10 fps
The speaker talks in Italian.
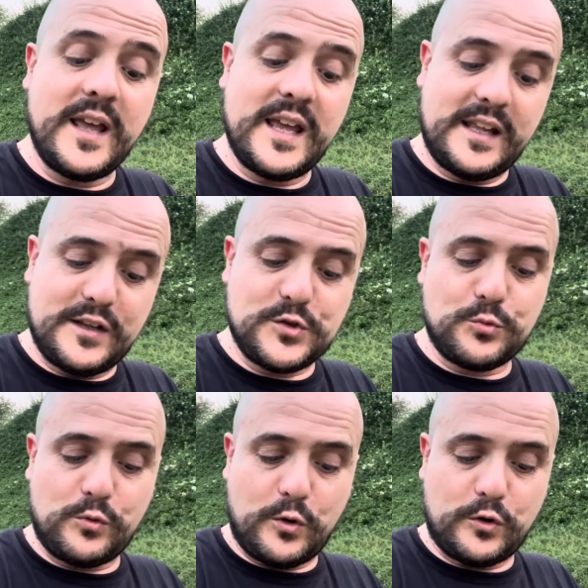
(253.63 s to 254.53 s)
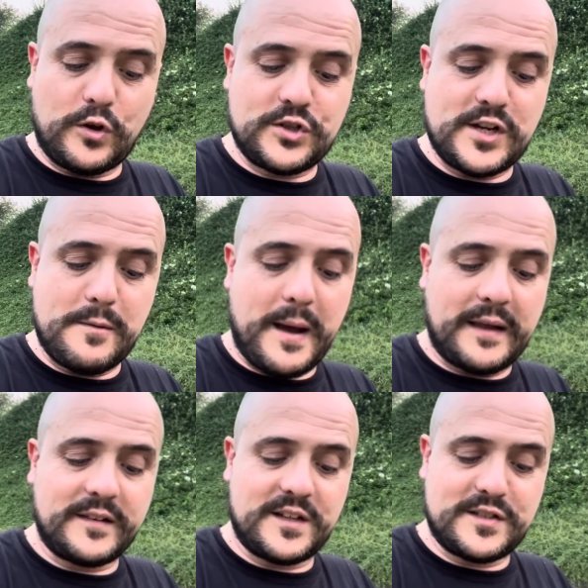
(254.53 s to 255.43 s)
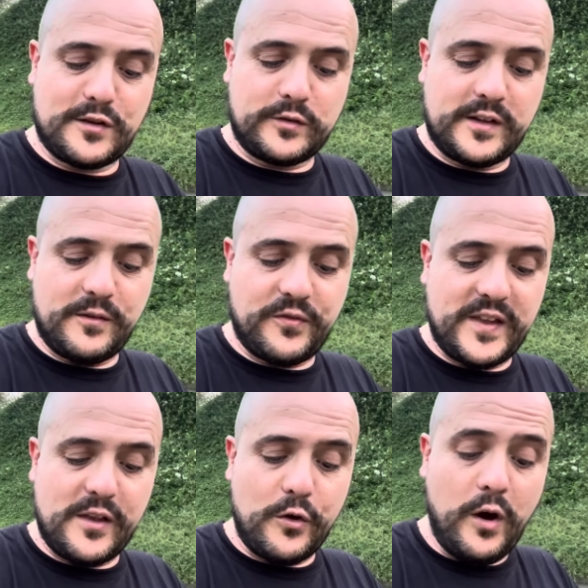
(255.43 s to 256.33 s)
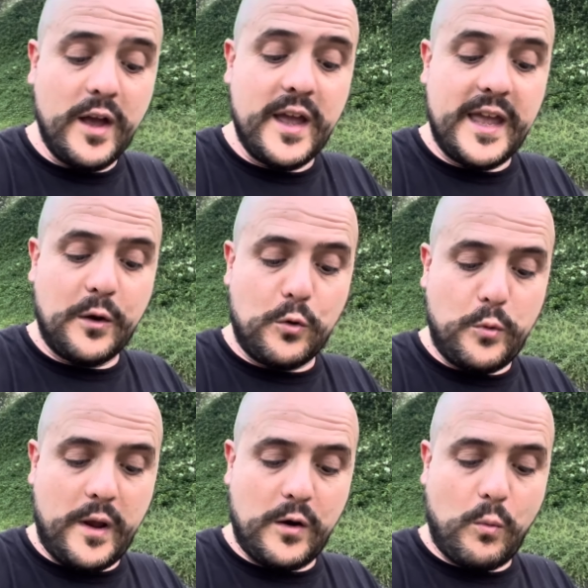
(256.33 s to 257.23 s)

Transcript: e nessuno conosce il Padre se non il Figlio e colui al